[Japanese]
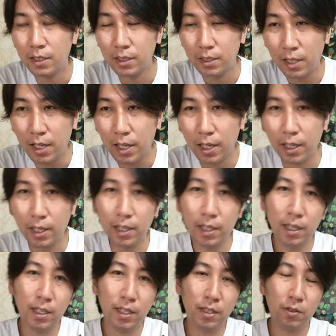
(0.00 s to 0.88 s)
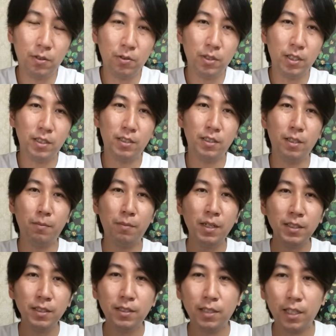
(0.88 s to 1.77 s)
で、えー、っとですね、
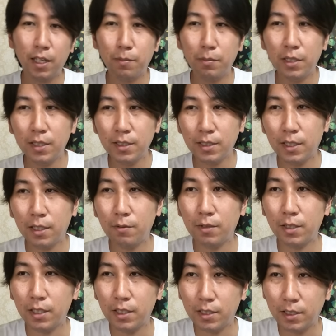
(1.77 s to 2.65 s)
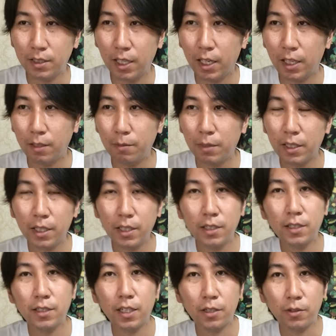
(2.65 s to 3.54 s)
まずね、皆さんはですね、今
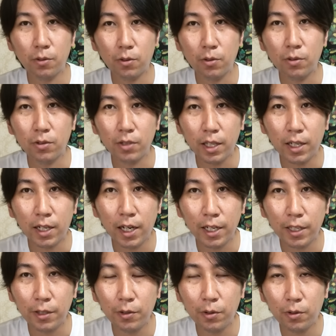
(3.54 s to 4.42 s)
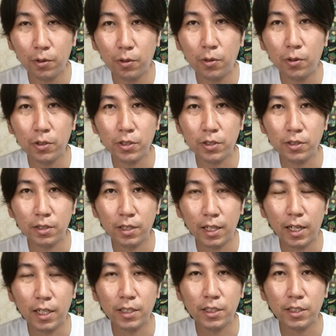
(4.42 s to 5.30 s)
現在のこのね、海洋放出に
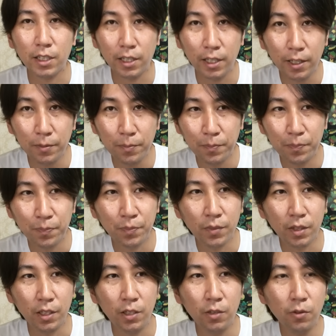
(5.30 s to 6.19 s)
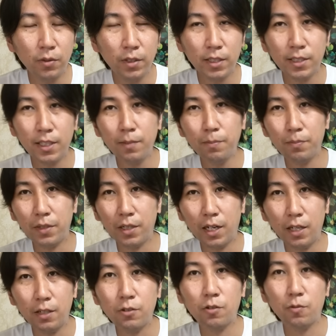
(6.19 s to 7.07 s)
関してね、いろんな賛否
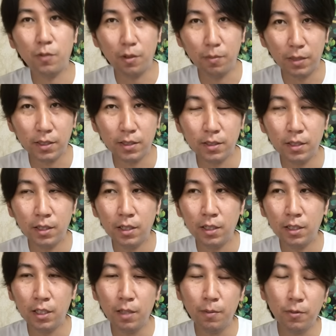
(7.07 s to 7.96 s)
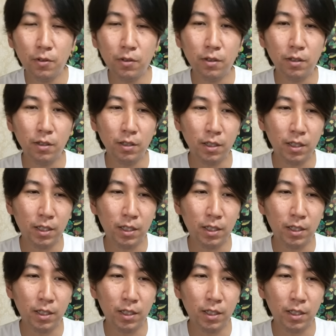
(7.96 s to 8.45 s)
があると思います。でも、